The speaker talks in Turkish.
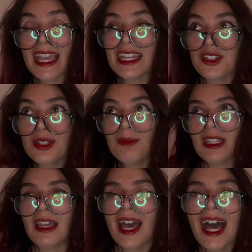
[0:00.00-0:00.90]

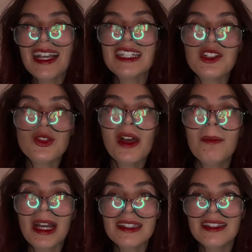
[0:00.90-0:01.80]
Şimdi hangi açıdan
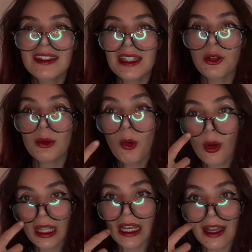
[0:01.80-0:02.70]
baktığınıza göre bu
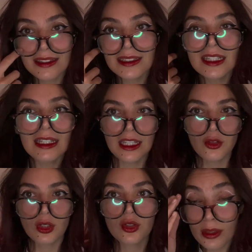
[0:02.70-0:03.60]
olay aslında değişir.